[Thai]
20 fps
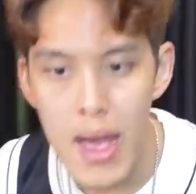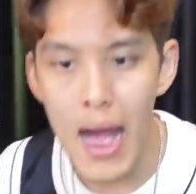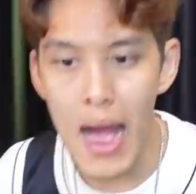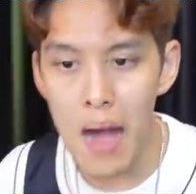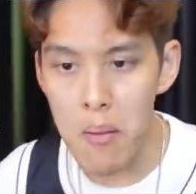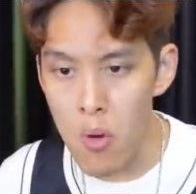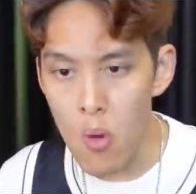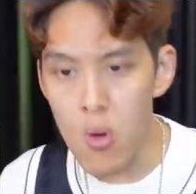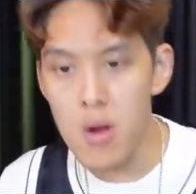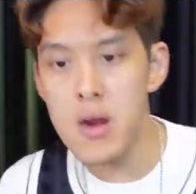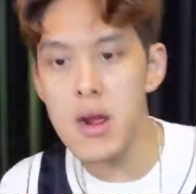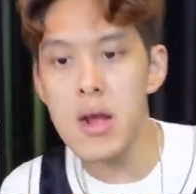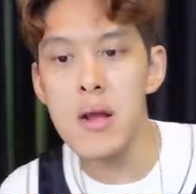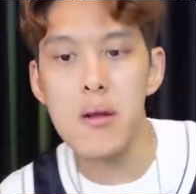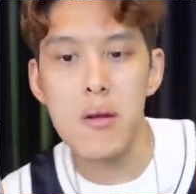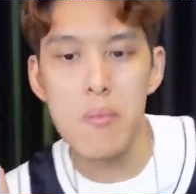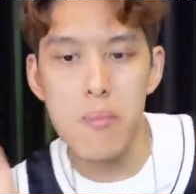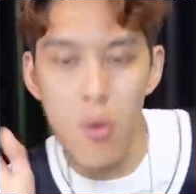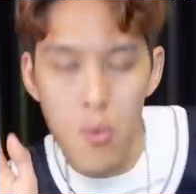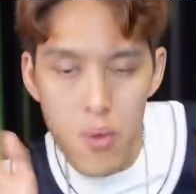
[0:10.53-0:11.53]
ห้าโมงครึ่ง
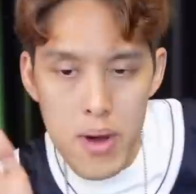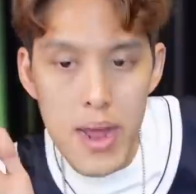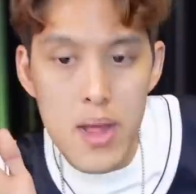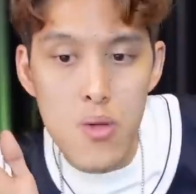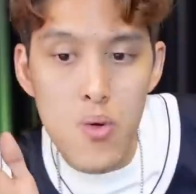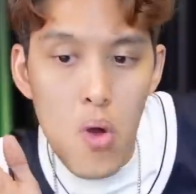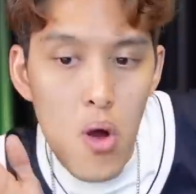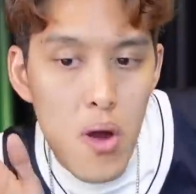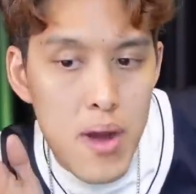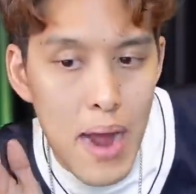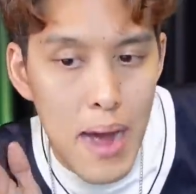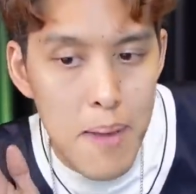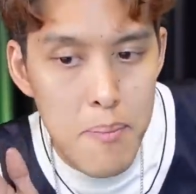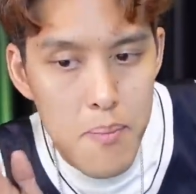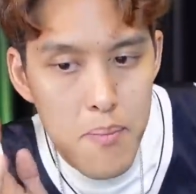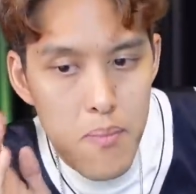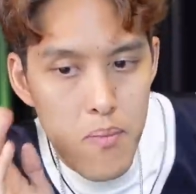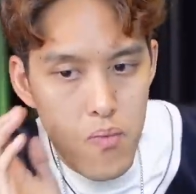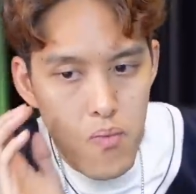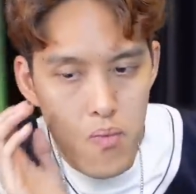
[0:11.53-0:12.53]
พรุ่งนี้ทุกคนครับ
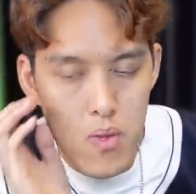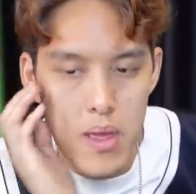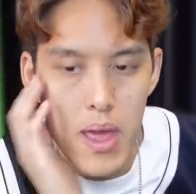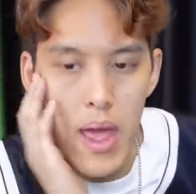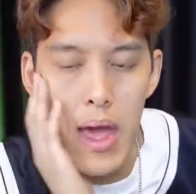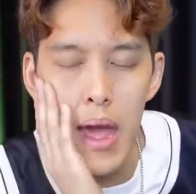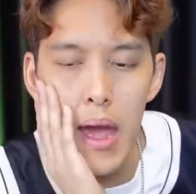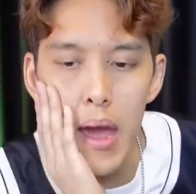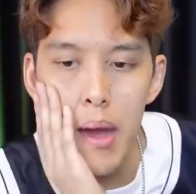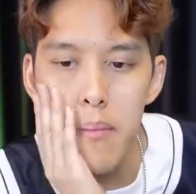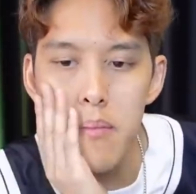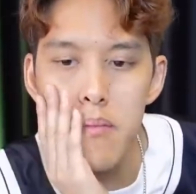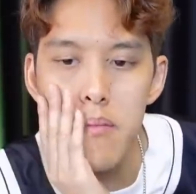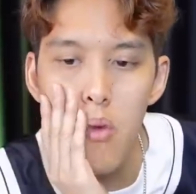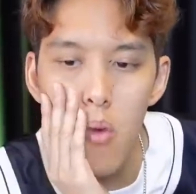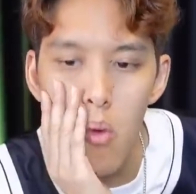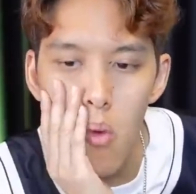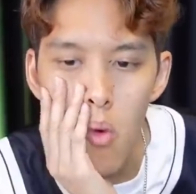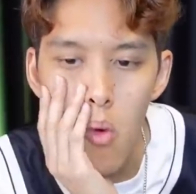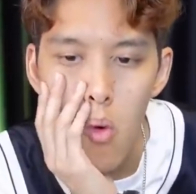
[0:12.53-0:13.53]
เกม
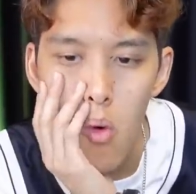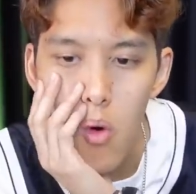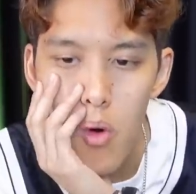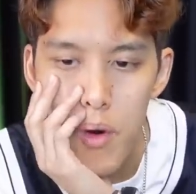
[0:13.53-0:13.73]
คู่